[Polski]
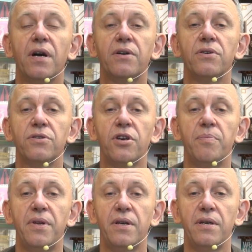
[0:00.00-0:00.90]
jako
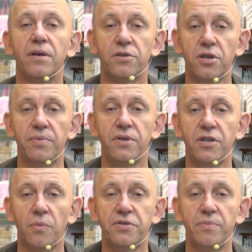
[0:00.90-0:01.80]
osobny, osobny
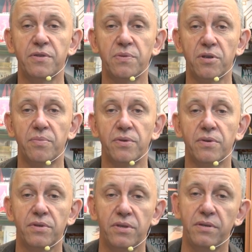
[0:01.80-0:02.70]
dział przemysłu, no
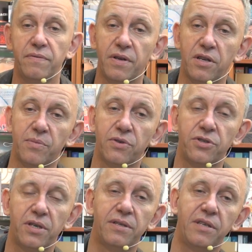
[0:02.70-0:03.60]
bo wiadomo,
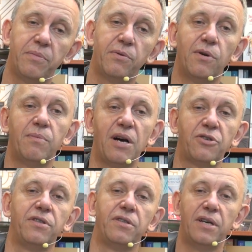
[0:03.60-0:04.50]
że nie było
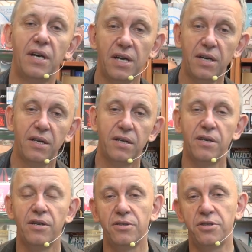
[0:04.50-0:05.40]
maszyn
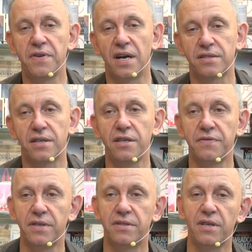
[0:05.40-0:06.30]
y, dziewiarskich,
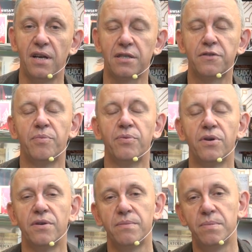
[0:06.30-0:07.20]
więc iglarstwo
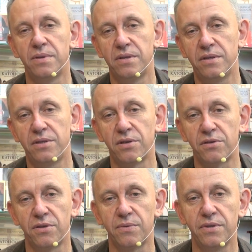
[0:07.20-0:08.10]
było y,
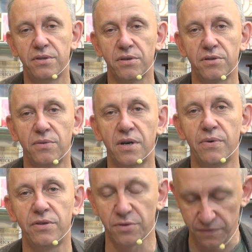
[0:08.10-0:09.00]
istotną, istotną
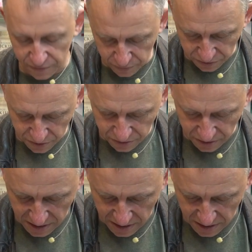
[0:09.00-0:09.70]
gałęzią wytwórczości,